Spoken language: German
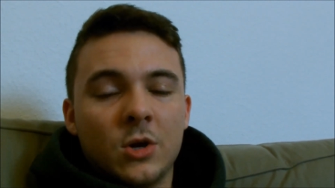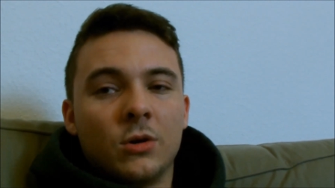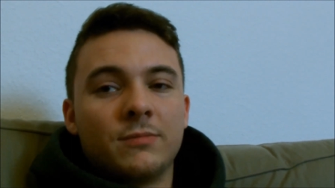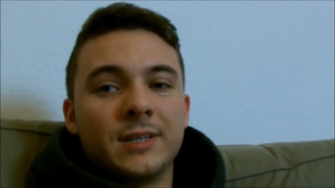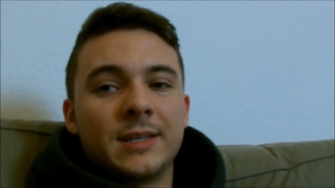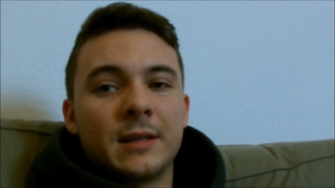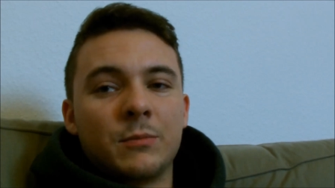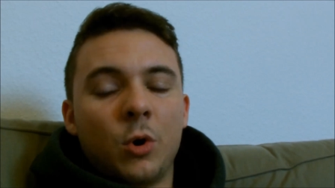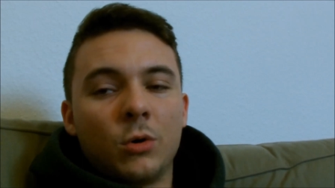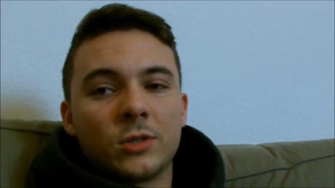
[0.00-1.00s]
Und wenn ihr dann
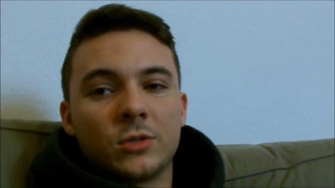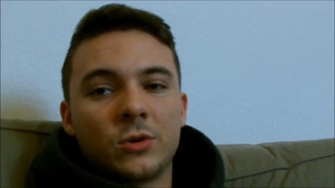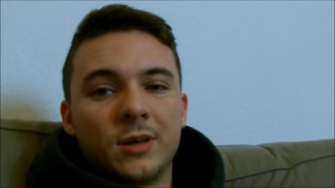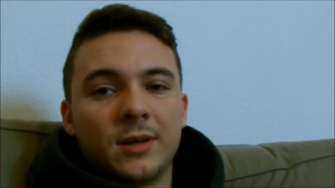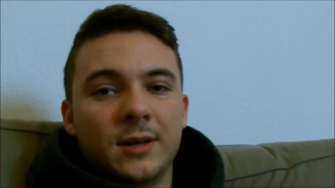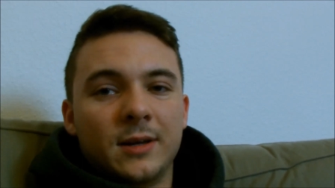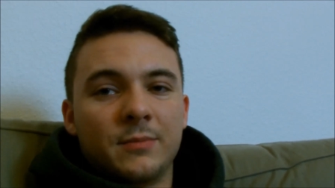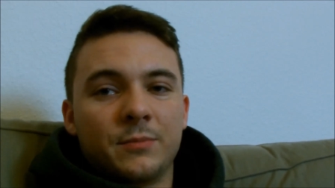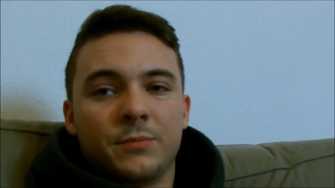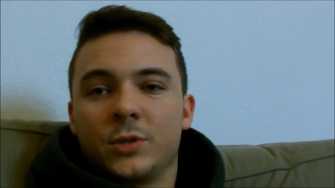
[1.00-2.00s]
morgens zu eurer
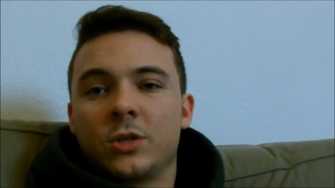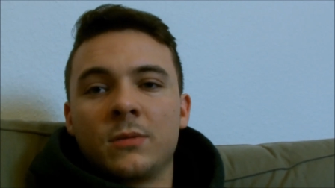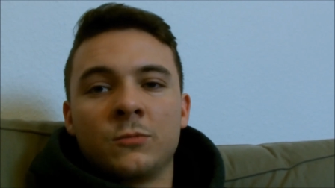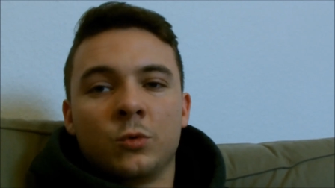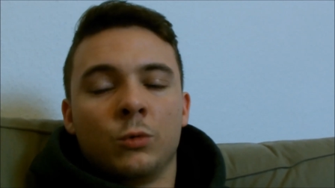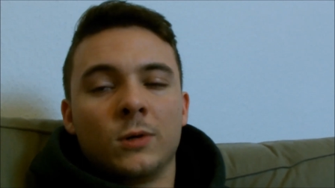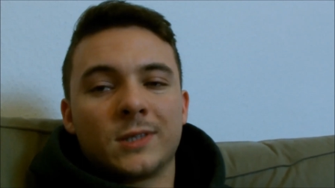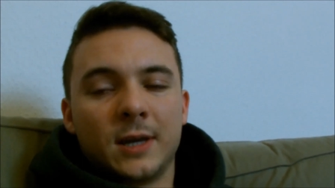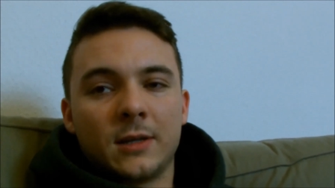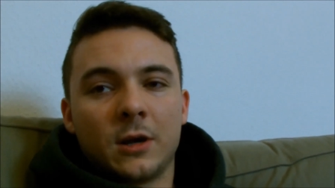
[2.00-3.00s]
bestimmten
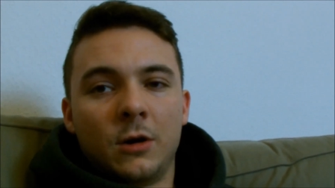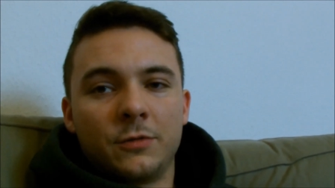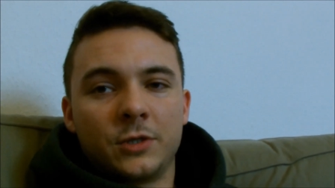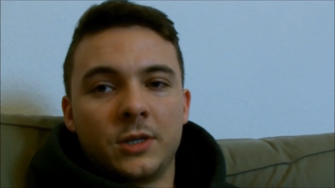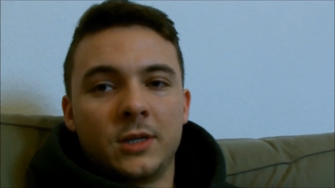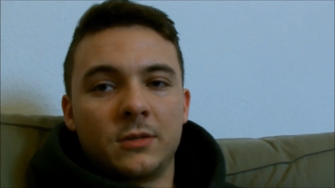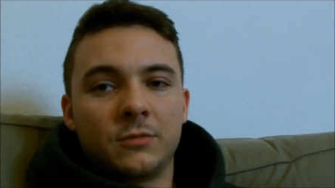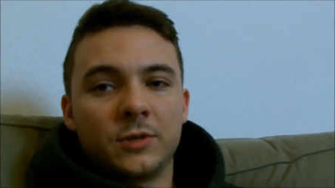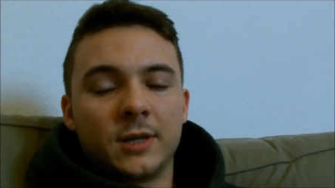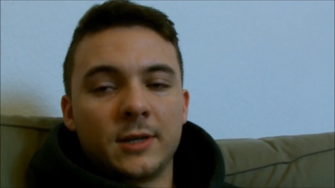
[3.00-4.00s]
Uhrzeit aufsteht, wo
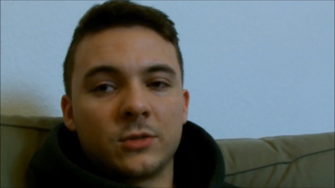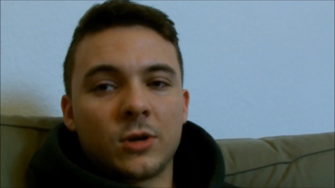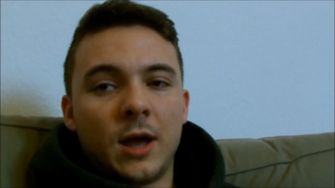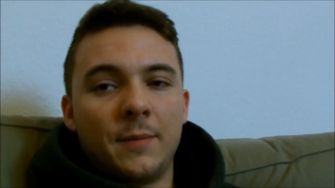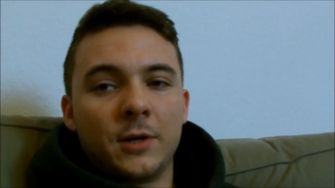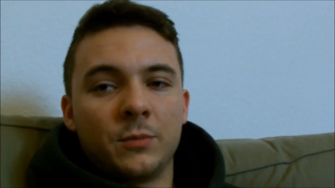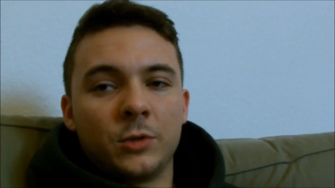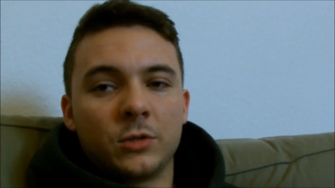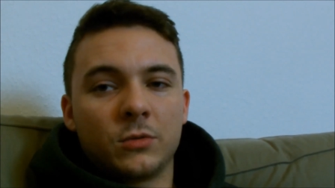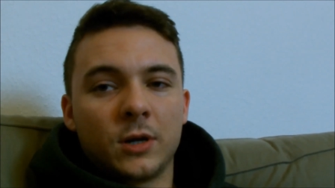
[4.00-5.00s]
ihr dann zur Arbeit
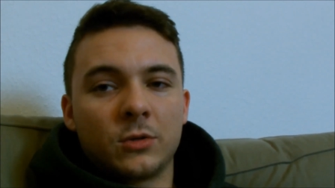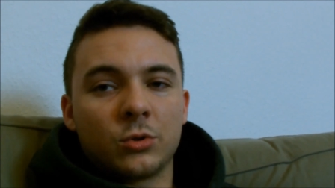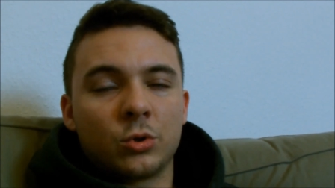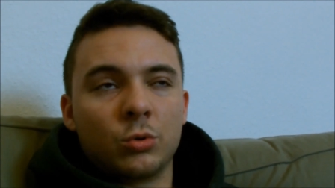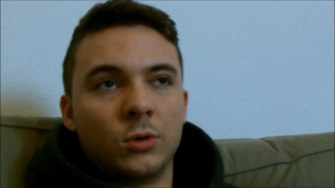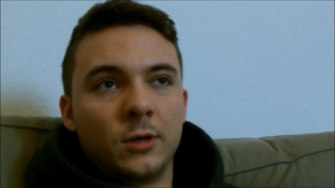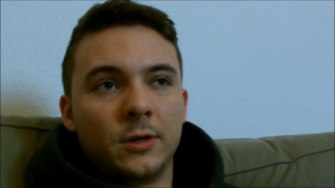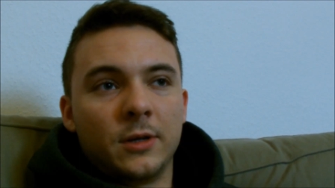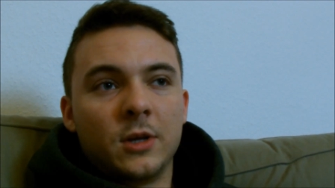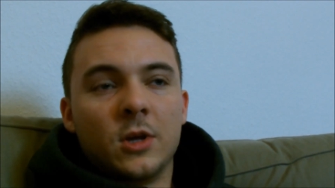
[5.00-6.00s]
müsst oder zur Schule,
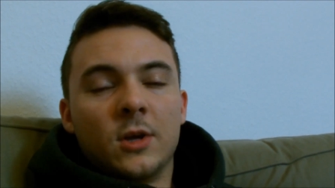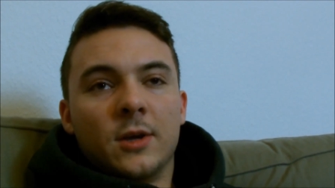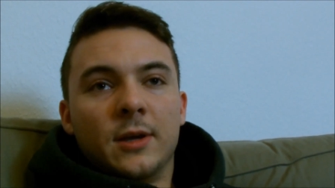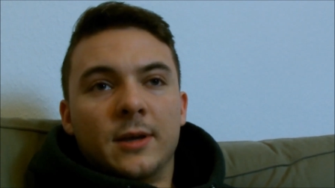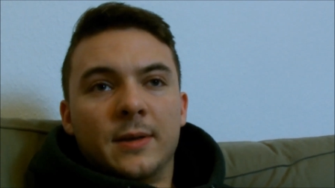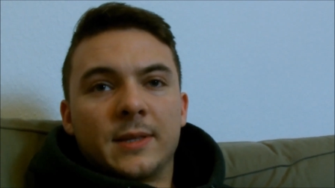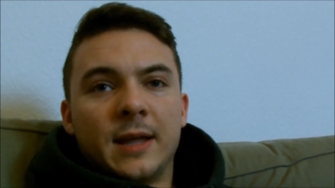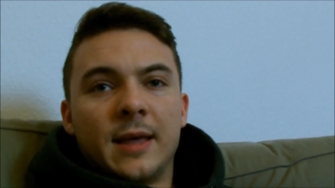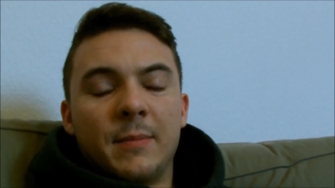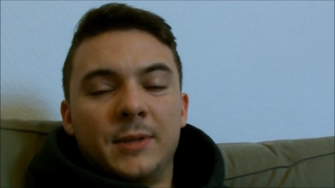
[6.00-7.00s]
äh,
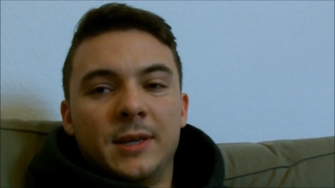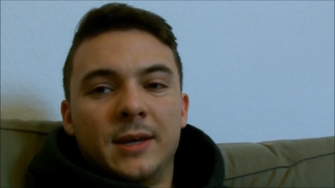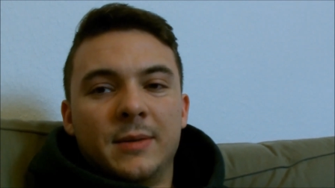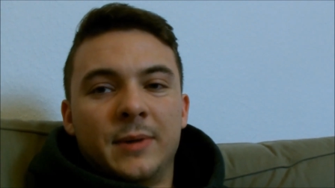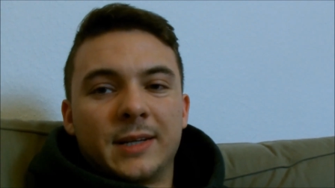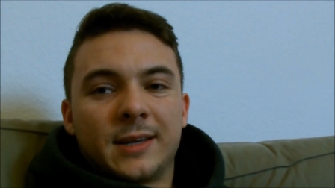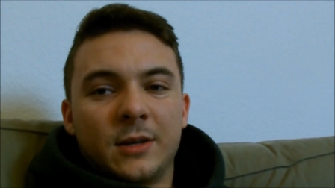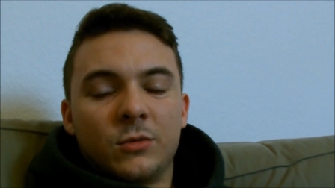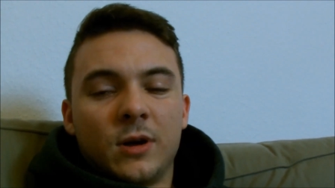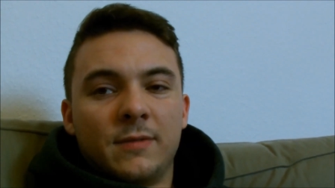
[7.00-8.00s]
dann habt ihr eben halt
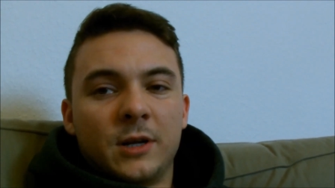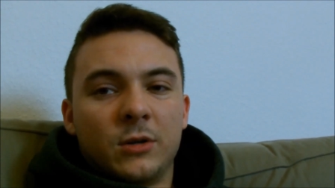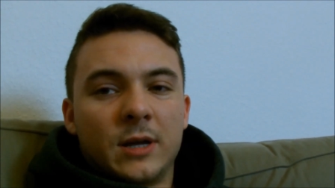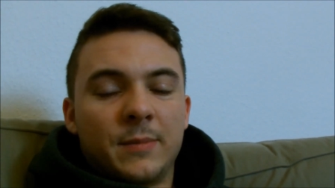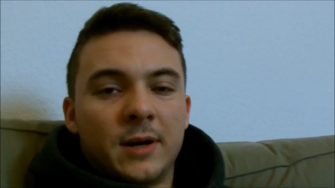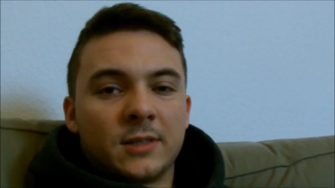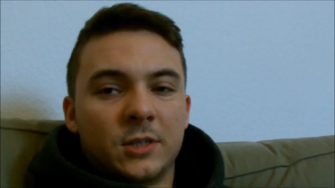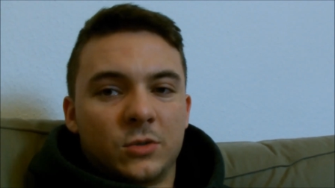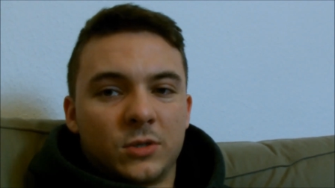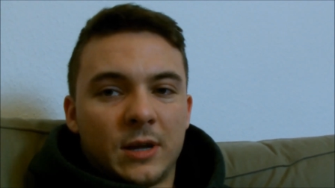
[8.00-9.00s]
keinen Hunger, weil euer Magen
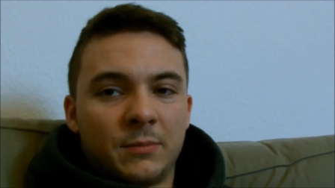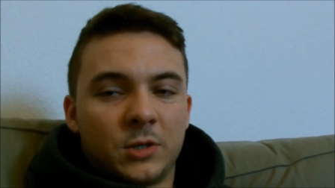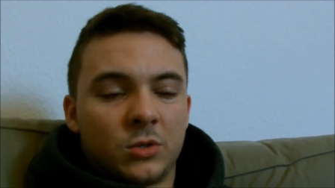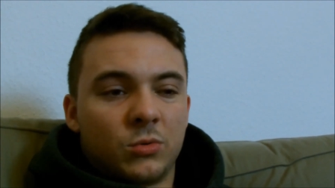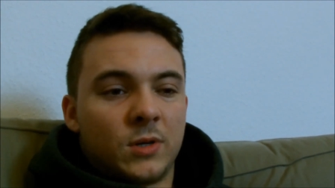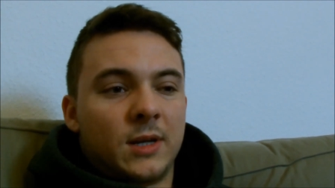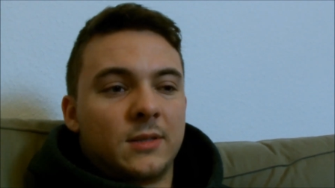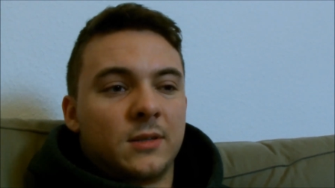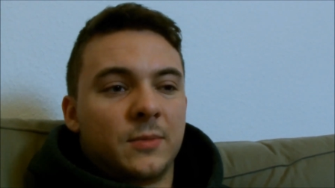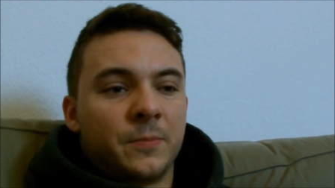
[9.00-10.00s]
sich zusammengezogen hat
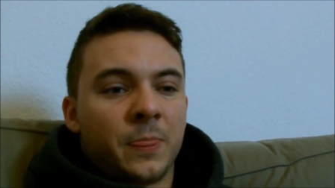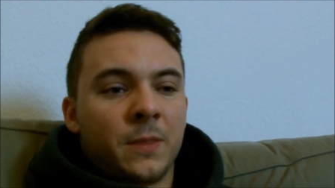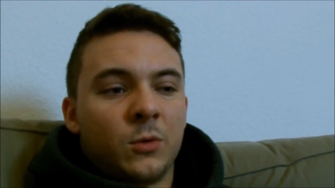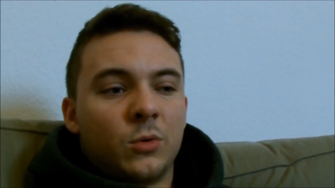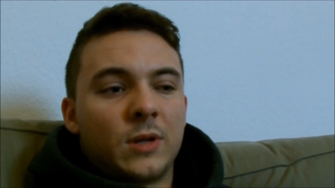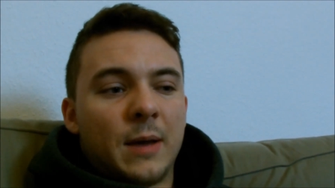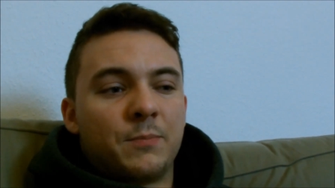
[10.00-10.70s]
und habt